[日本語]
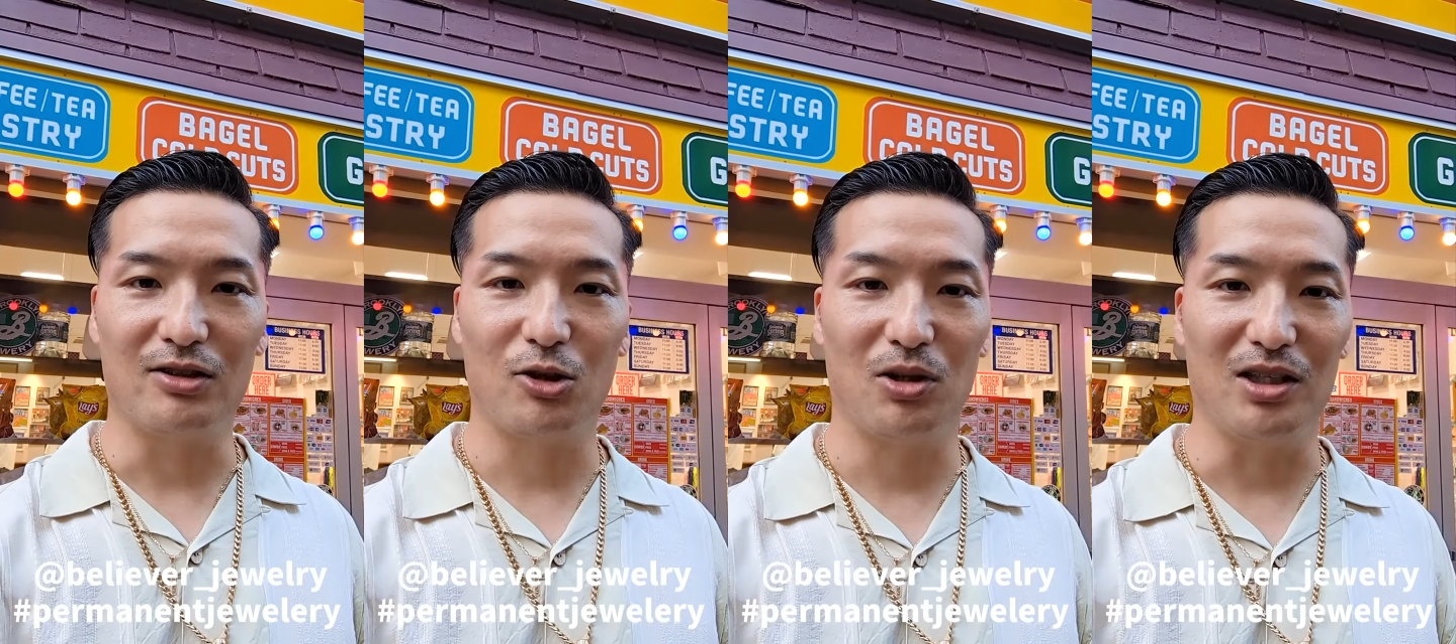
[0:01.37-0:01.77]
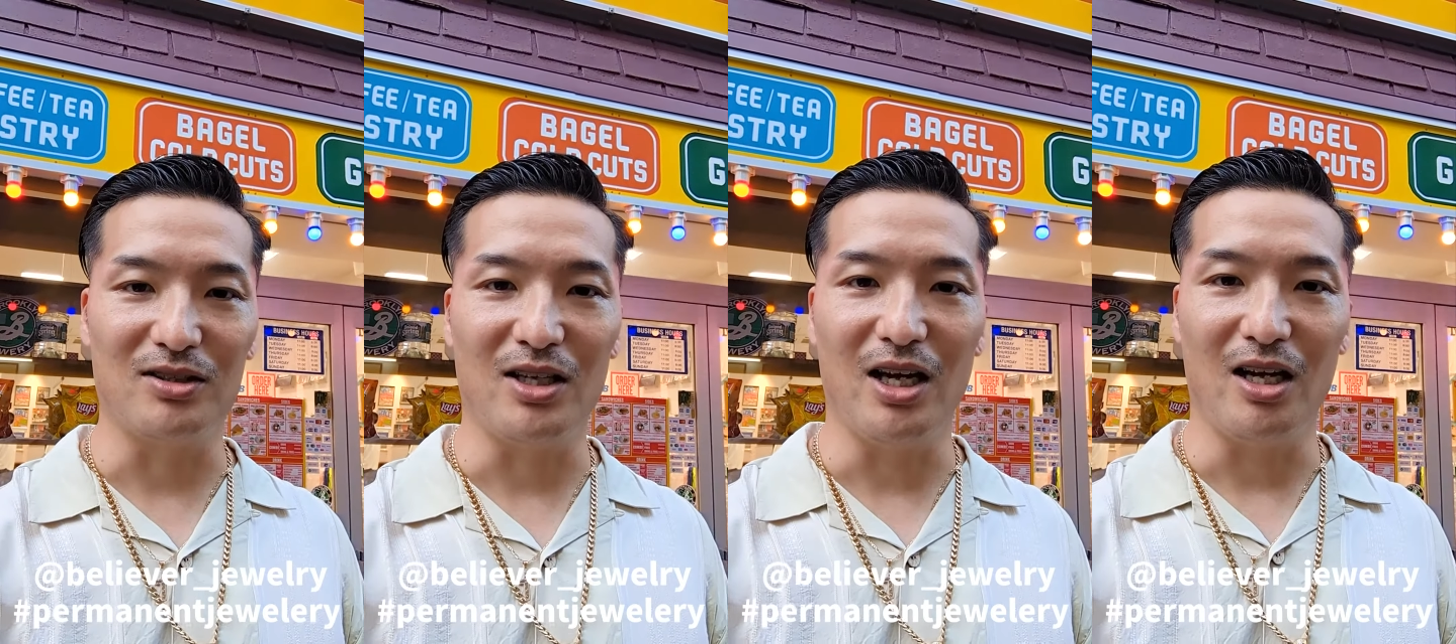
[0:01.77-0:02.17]
今日はで
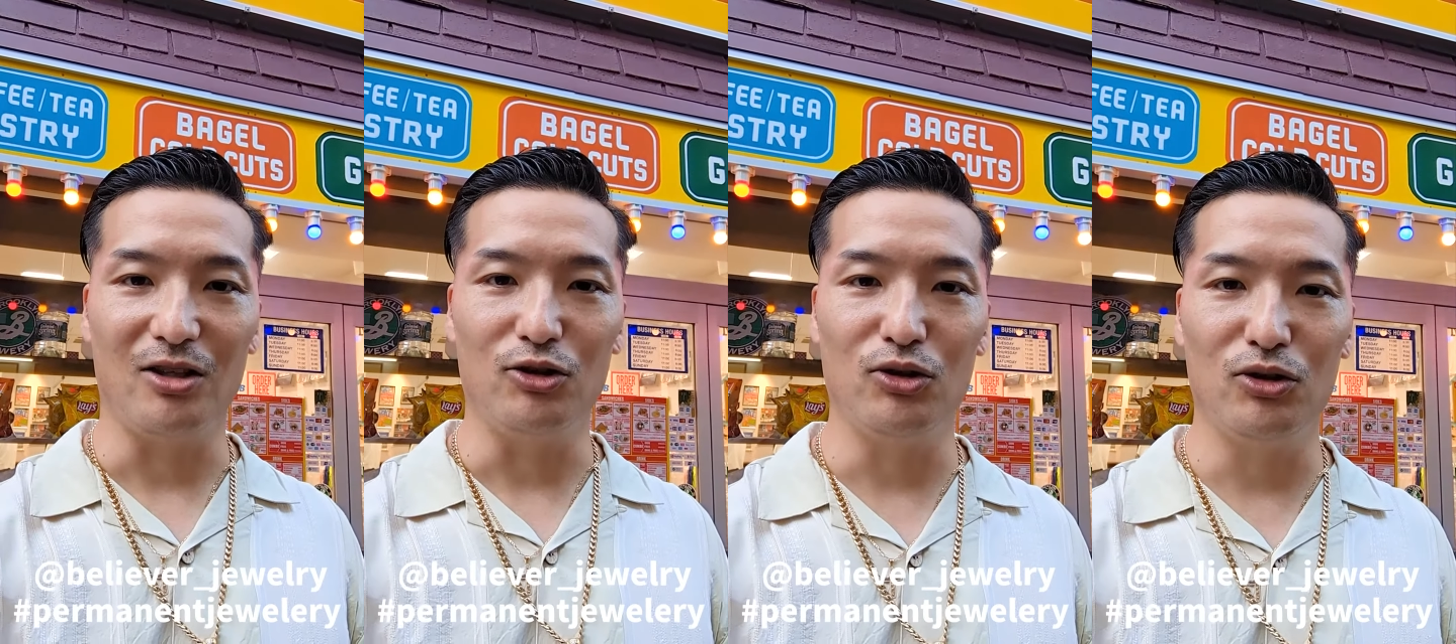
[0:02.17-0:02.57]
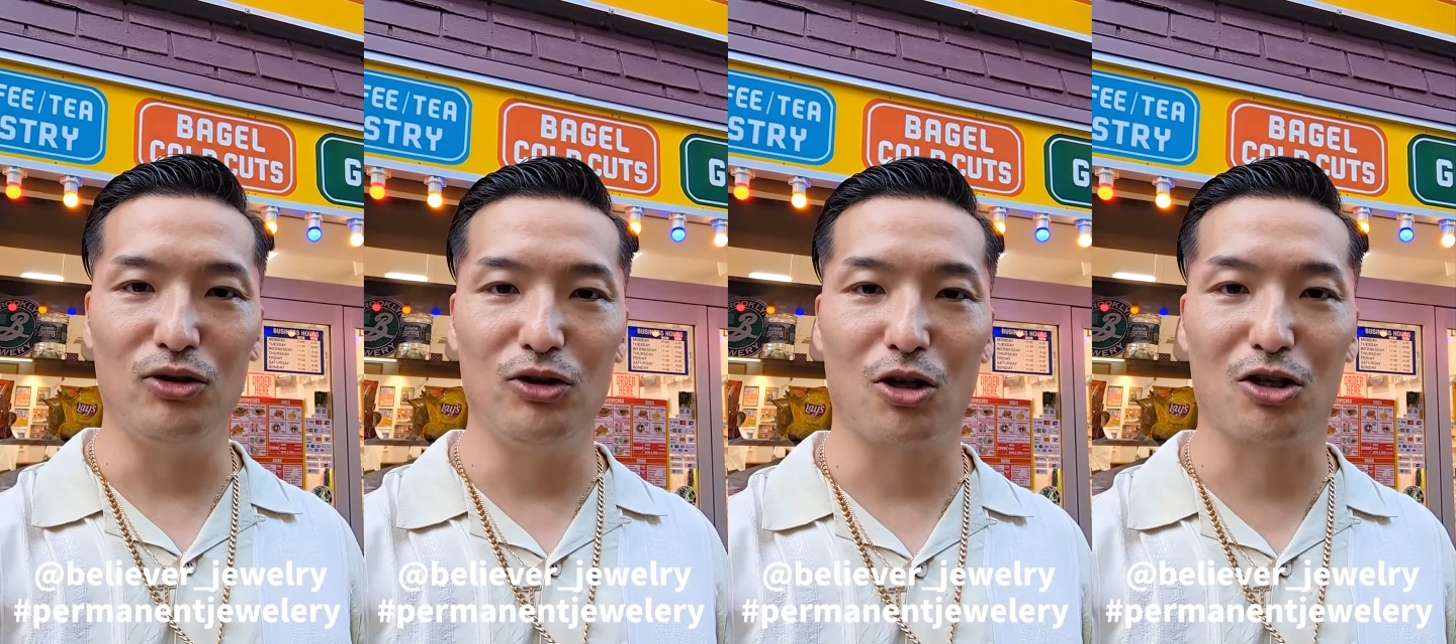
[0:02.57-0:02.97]
すね
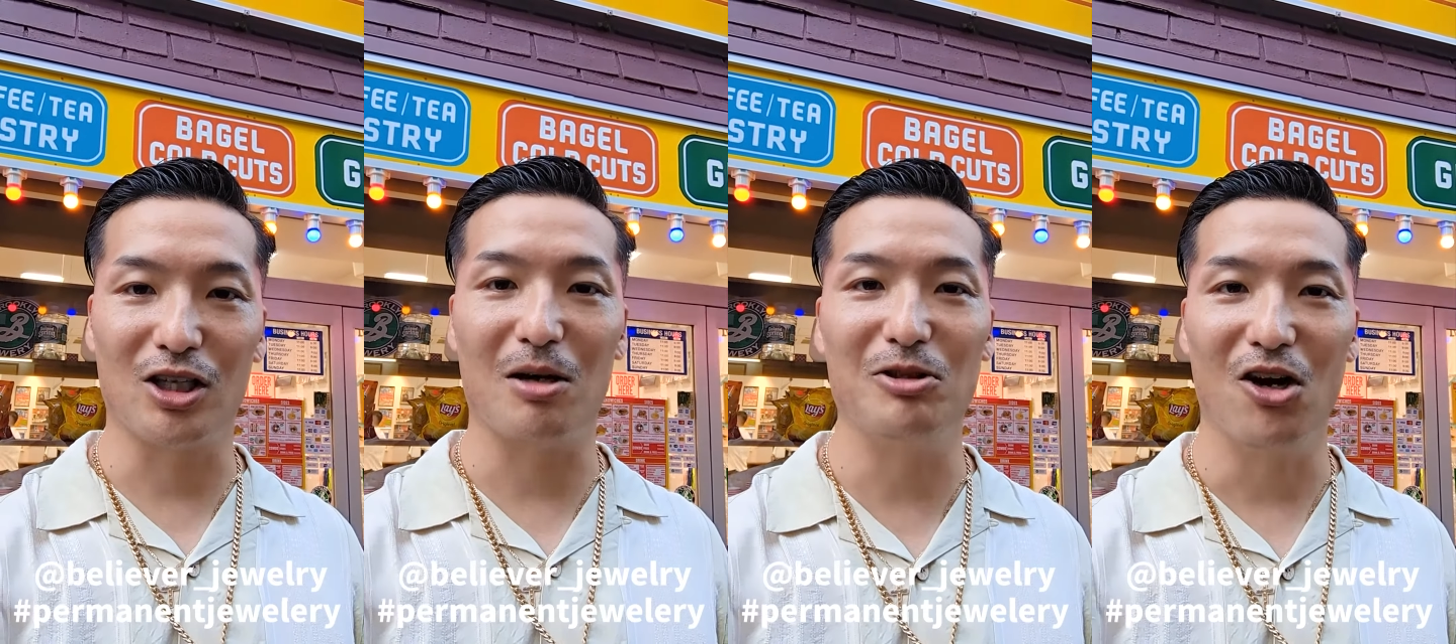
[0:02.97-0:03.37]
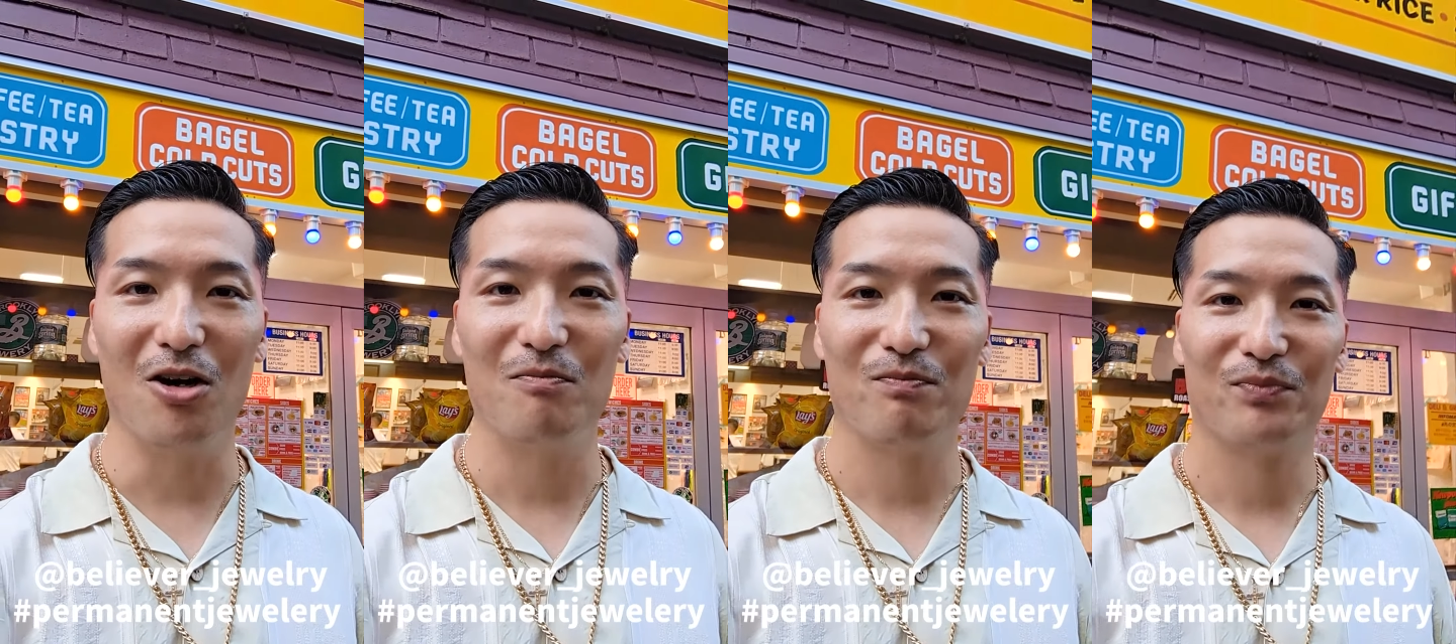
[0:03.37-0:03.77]
ニューニューヨーククラブ
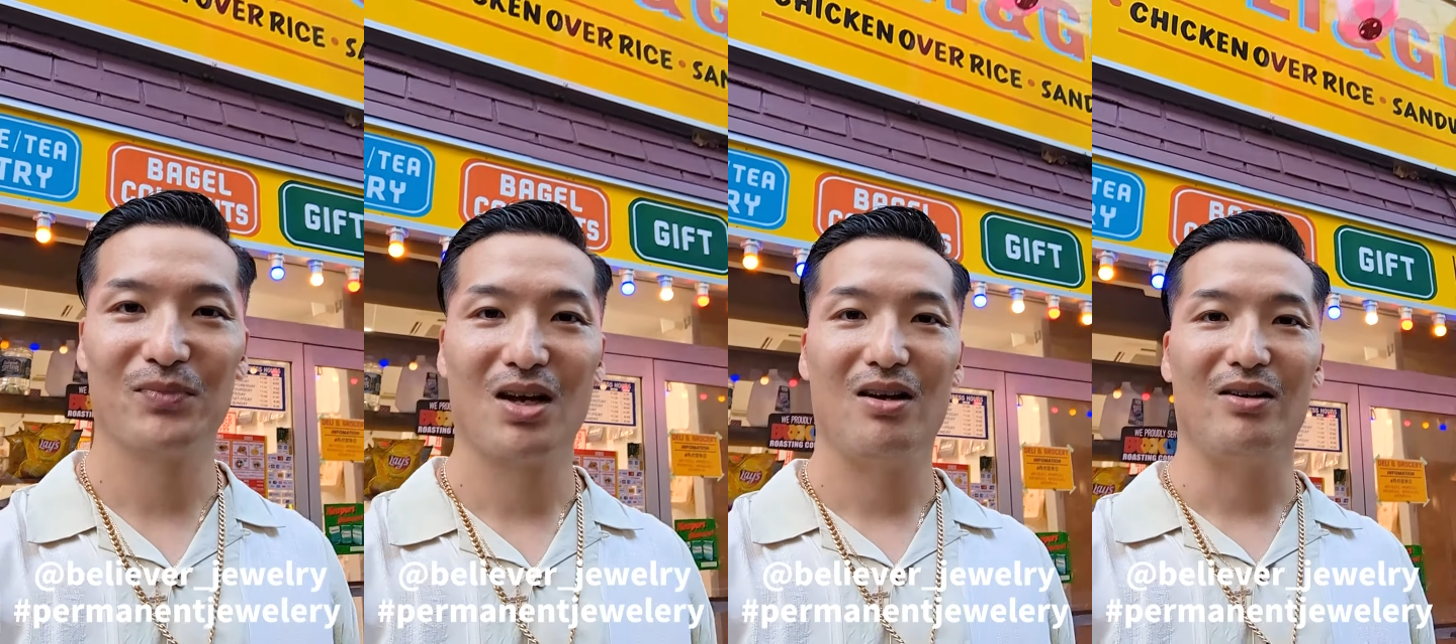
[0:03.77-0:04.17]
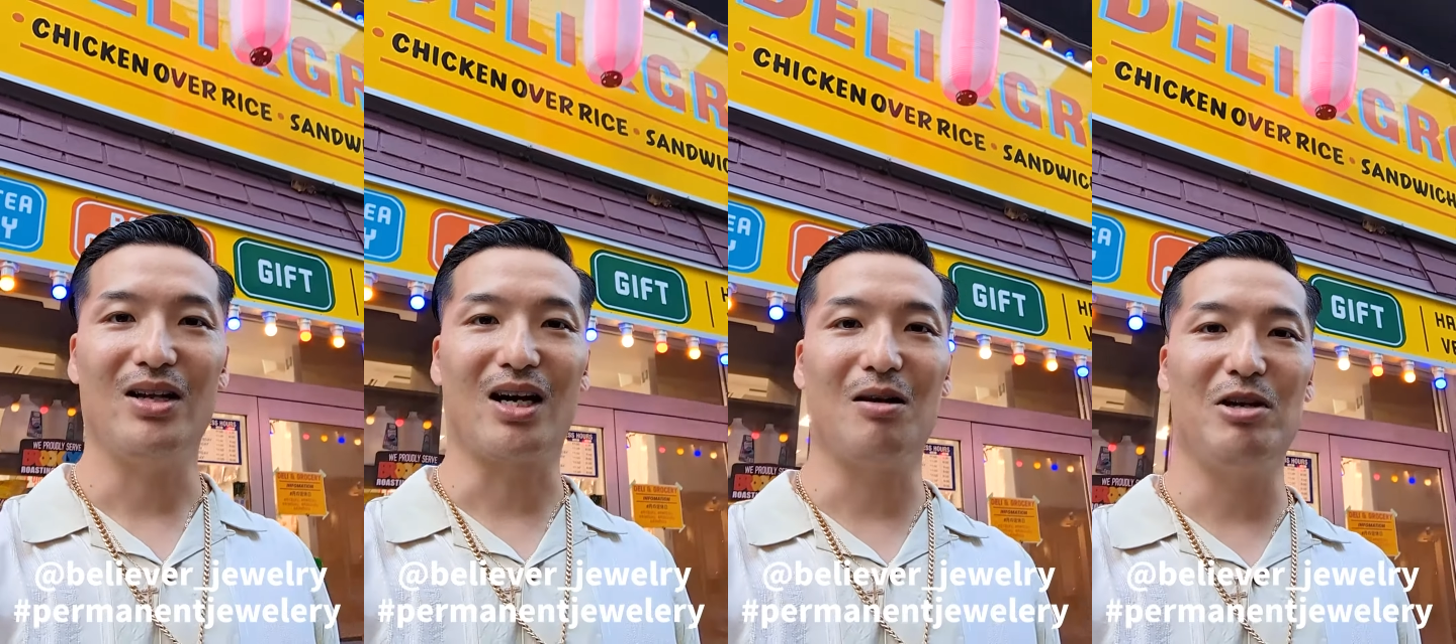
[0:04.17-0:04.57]
の
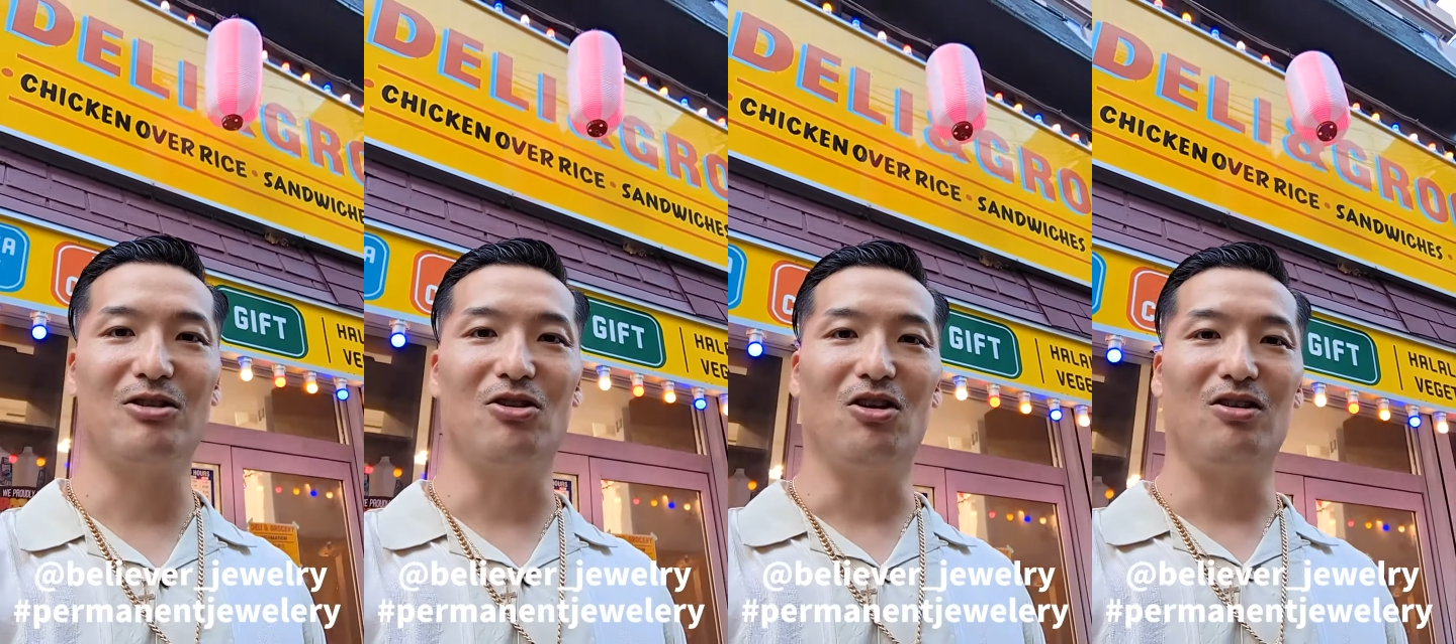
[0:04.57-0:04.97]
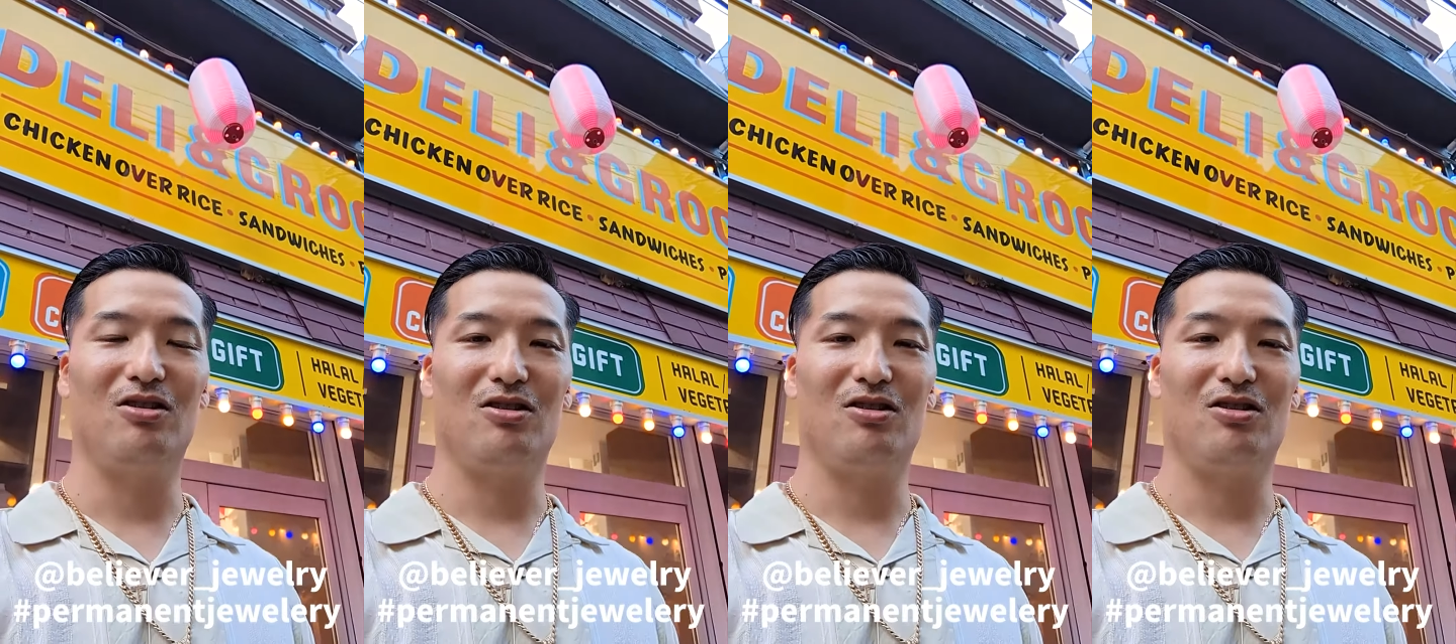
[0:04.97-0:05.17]
中目黒、